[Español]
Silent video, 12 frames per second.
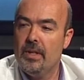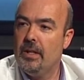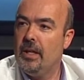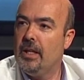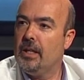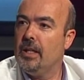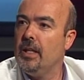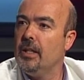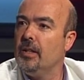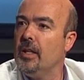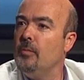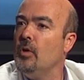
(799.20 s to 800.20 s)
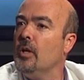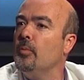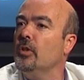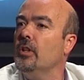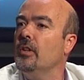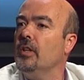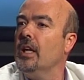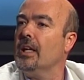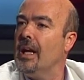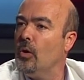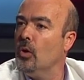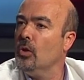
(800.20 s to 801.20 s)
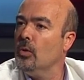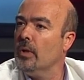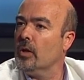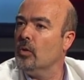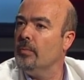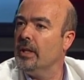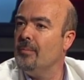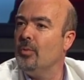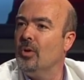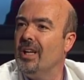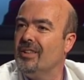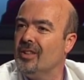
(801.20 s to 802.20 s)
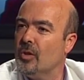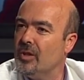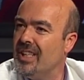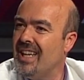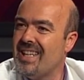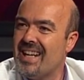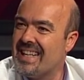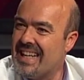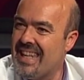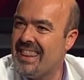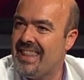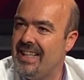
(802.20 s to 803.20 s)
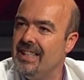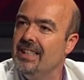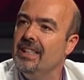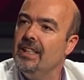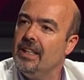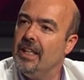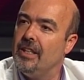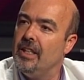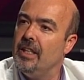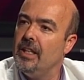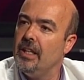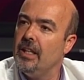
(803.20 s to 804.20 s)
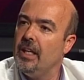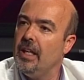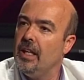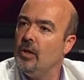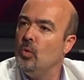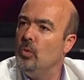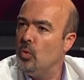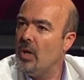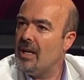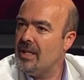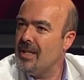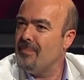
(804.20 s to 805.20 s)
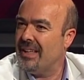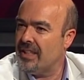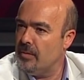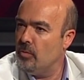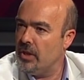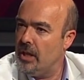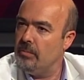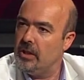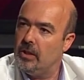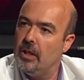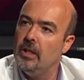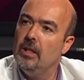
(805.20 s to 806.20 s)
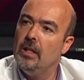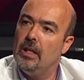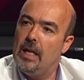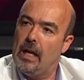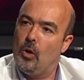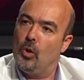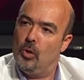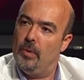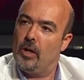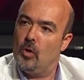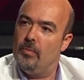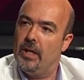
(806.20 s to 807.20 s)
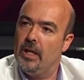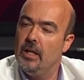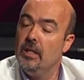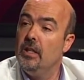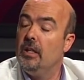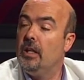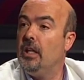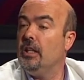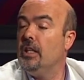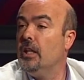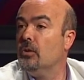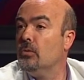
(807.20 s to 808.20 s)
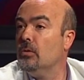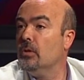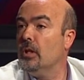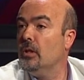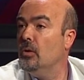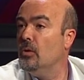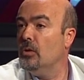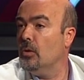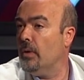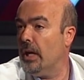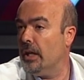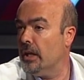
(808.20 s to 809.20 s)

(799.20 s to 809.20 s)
es que tenemos que potenciar la Córdoba romana por la extraordinaria riqueza que tiene eh, cultural y patrimonialmente la Córdoba romana. Eh, y esto, desde luego, no va en